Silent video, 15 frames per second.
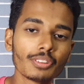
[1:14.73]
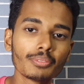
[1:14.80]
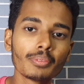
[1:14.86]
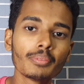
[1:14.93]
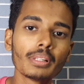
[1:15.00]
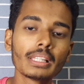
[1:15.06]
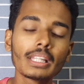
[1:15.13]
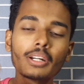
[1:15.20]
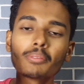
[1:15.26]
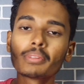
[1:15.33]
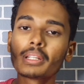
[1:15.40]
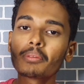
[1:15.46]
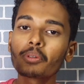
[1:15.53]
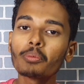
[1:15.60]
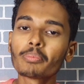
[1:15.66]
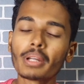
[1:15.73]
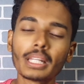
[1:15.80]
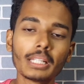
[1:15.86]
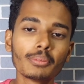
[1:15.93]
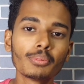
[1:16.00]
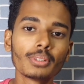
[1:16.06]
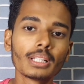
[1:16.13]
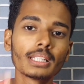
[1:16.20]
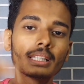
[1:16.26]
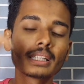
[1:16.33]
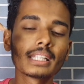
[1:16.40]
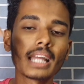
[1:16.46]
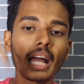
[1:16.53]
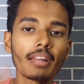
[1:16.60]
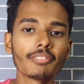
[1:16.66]
में मिलता है और मैंने आपको पहले बोला था
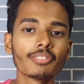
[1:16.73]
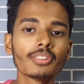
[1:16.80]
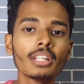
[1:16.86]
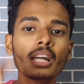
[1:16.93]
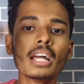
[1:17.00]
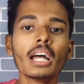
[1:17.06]
कि आईफोन